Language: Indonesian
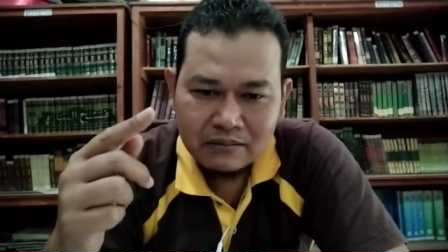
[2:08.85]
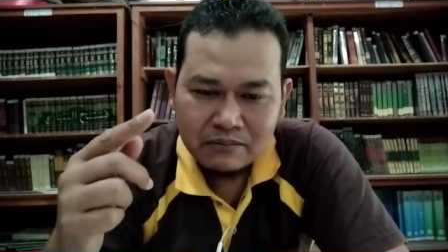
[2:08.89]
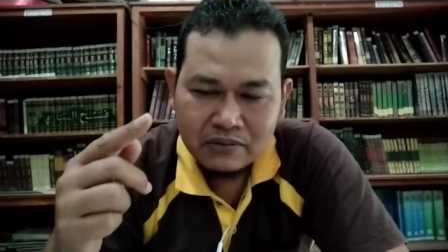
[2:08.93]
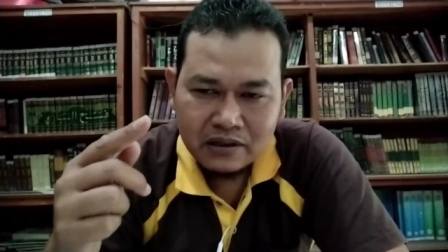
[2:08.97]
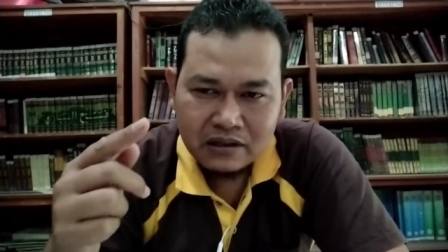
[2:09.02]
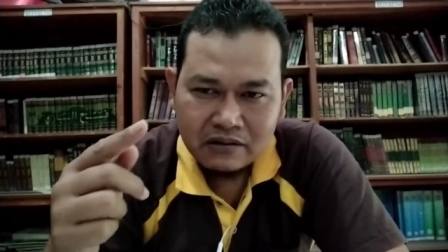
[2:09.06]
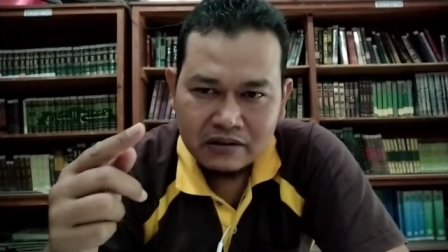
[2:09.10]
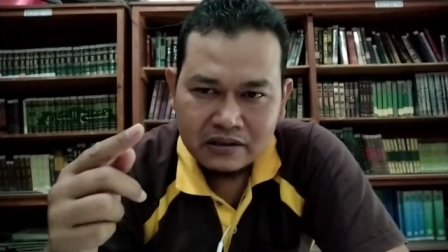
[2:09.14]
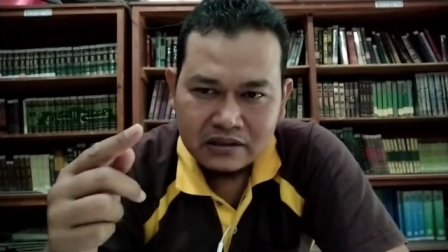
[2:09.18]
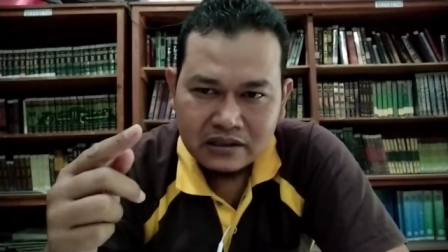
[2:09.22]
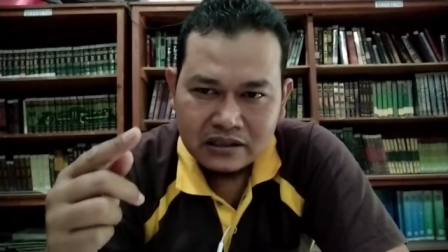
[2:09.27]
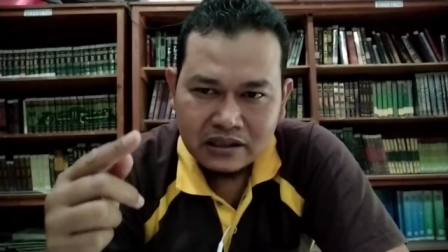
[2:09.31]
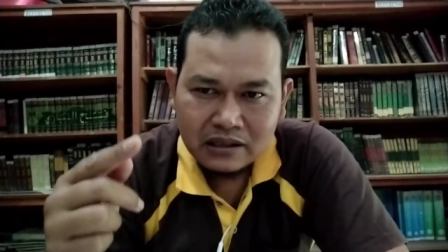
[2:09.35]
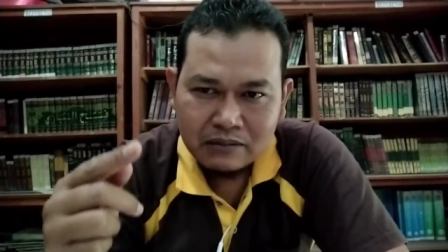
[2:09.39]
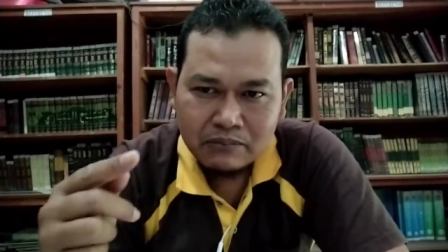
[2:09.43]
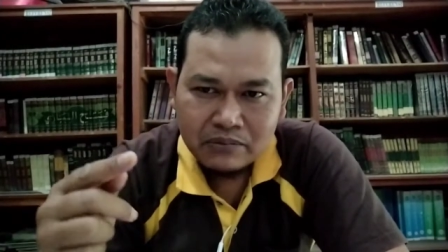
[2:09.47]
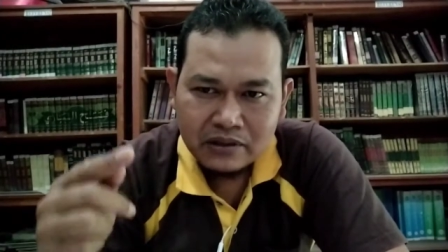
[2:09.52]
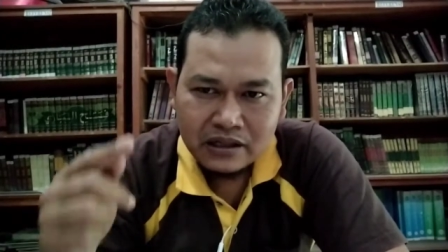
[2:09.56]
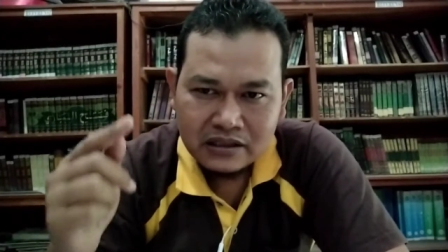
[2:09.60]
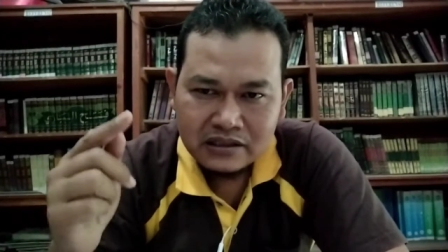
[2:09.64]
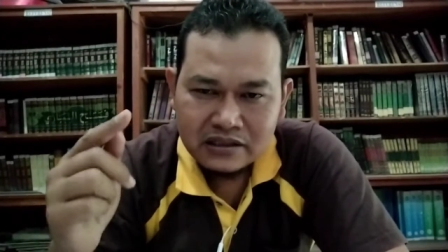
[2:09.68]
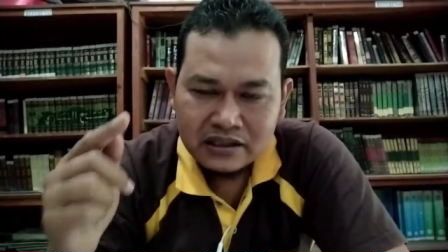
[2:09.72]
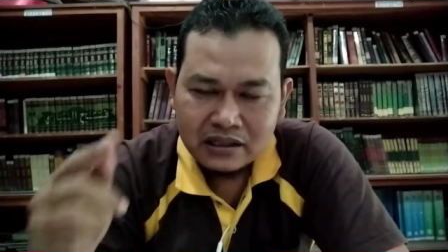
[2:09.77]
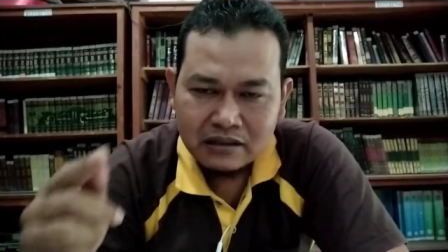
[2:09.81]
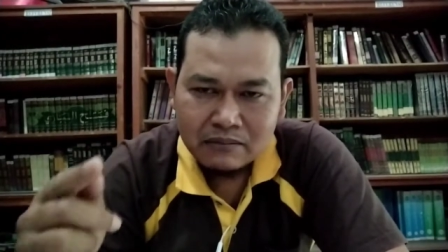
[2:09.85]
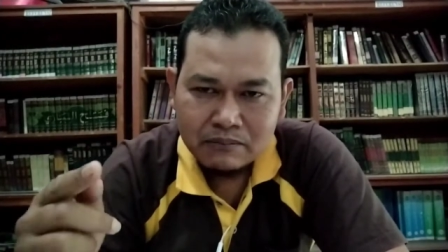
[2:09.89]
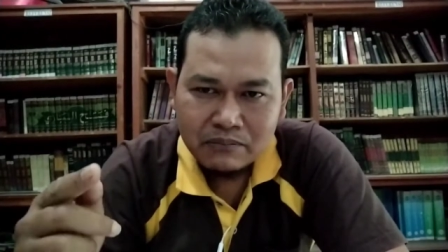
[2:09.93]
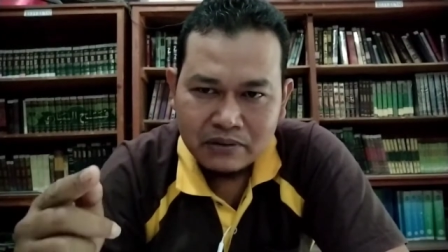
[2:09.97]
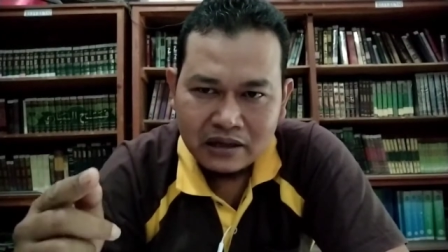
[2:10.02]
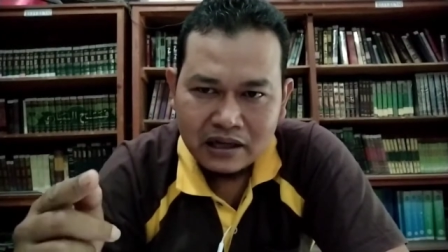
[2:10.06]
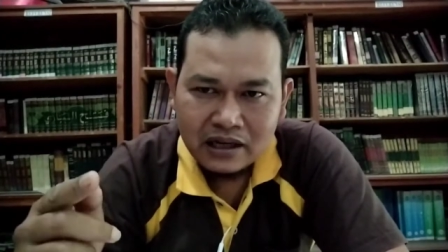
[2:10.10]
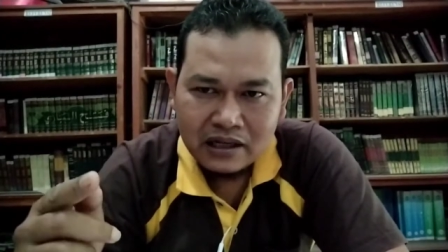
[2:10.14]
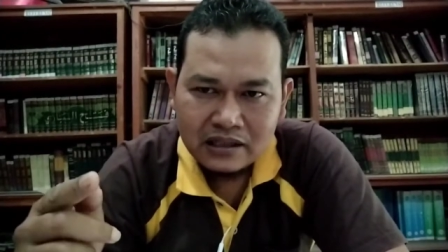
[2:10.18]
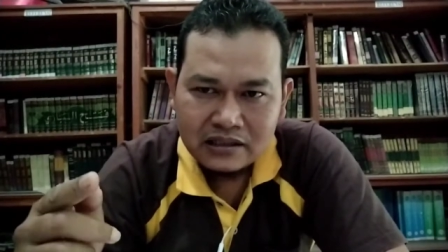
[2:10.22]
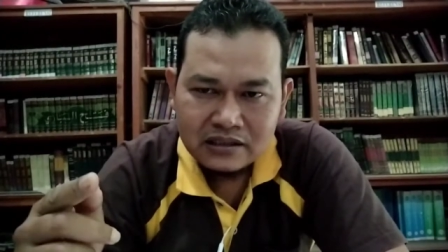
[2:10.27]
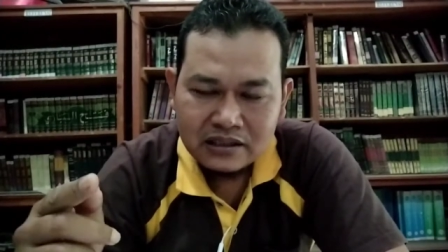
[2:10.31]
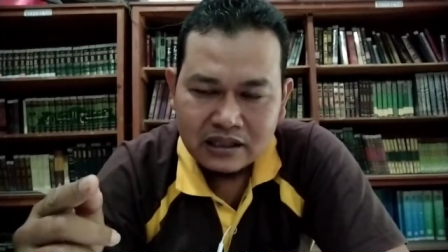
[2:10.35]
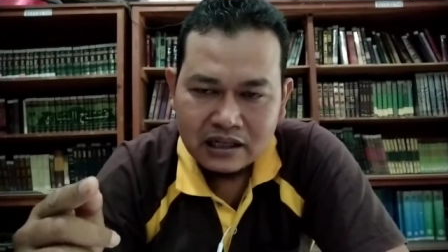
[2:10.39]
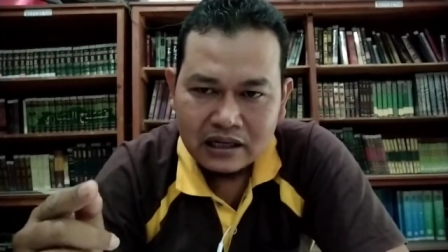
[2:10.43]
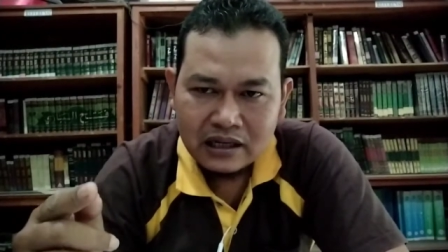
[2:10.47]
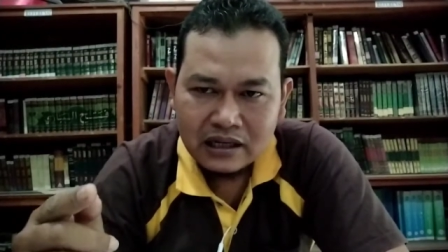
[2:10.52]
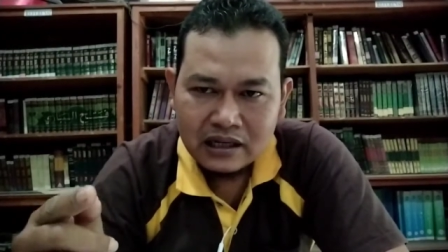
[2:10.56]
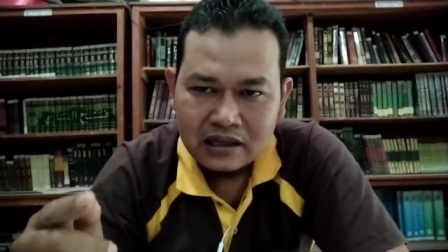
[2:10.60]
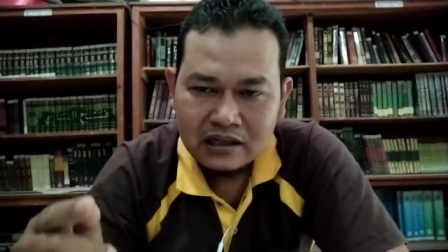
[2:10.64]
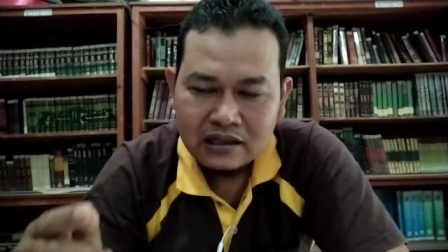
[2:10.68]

bahwasanya belajar bahasa